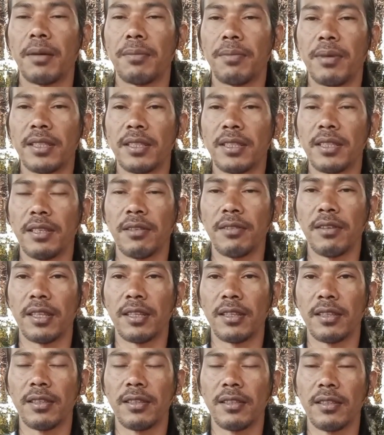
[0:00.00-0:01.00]
Napas
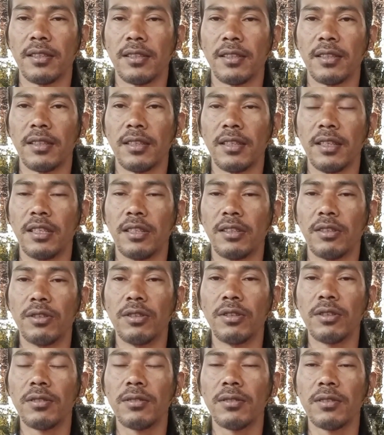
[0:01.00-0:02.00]
lewat
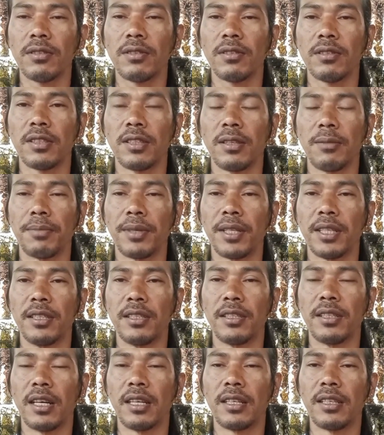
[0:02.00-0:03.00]
hidung, simpan
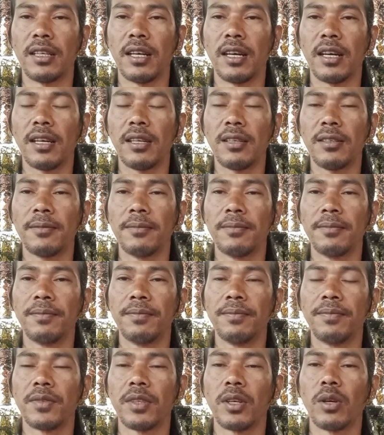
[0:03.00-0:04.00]
di dada,
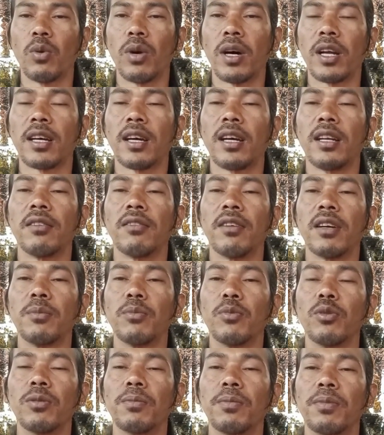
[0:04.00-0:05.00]
keluarkan
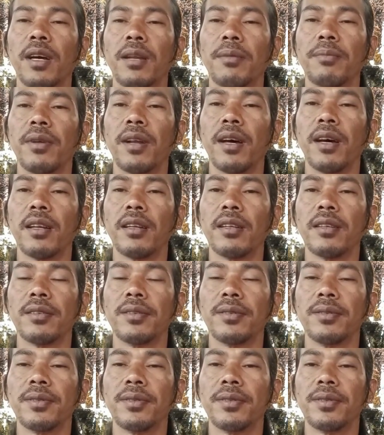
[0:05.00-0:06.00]
lewat mulut pelan-pelan.
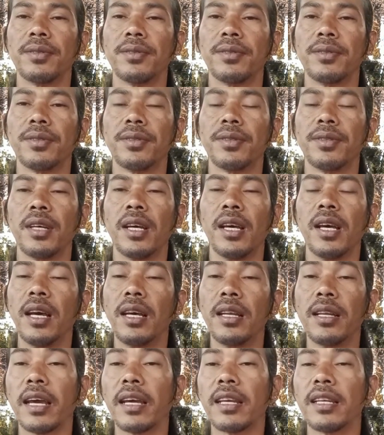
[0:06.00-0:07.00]

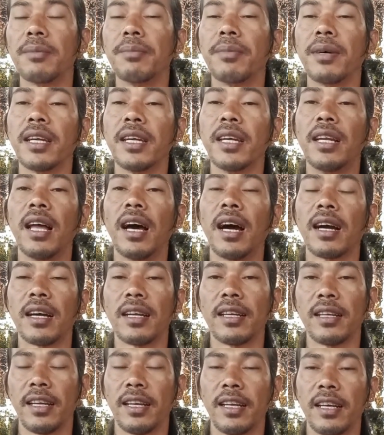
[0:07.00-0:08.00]
Nah ini
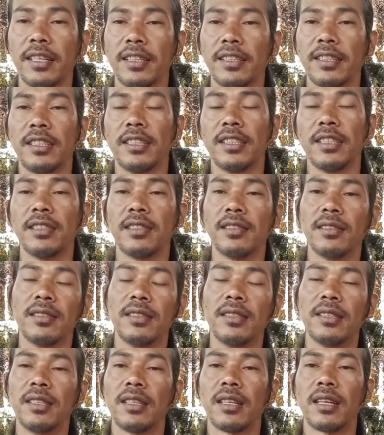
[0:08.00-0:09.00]
menghilangkan energi,
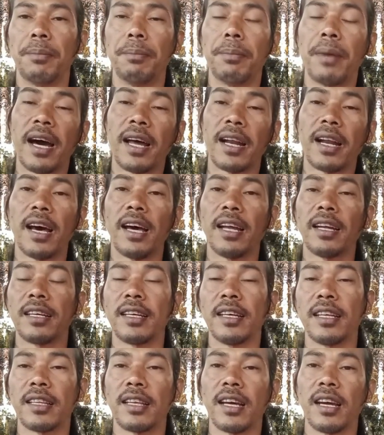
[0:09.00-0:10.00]

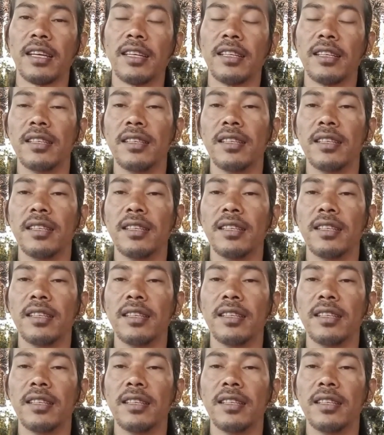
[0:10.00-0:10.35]
kemarahan kita.